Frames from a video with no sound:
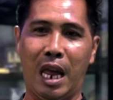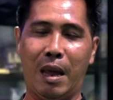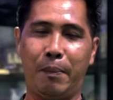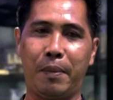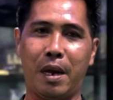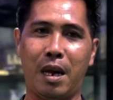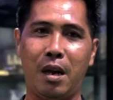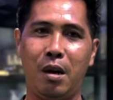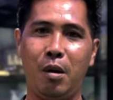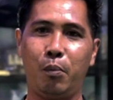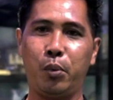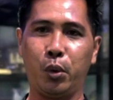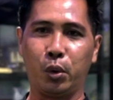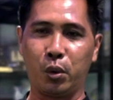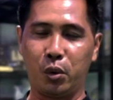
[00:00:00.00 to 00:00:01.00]
apa
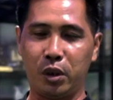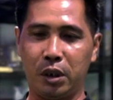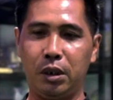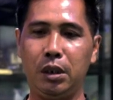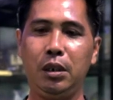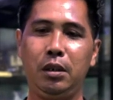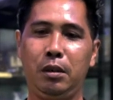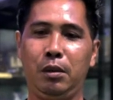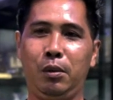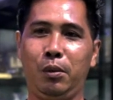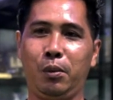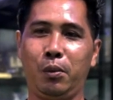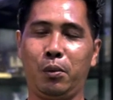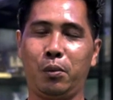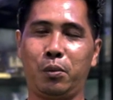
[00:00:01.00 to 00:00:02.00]
burung ini
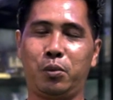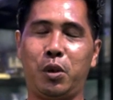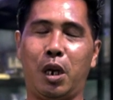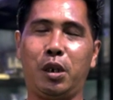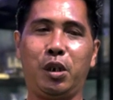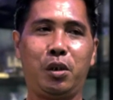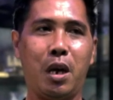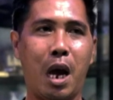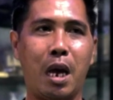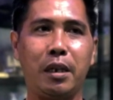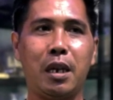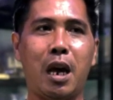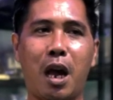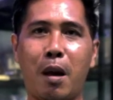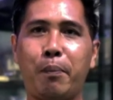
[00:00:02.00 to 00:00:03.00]
dari
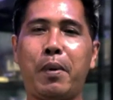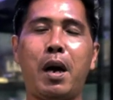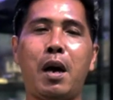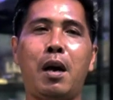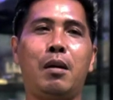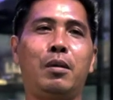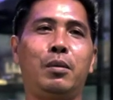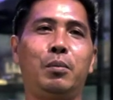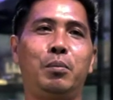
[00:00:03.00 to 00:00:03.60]
gaya apa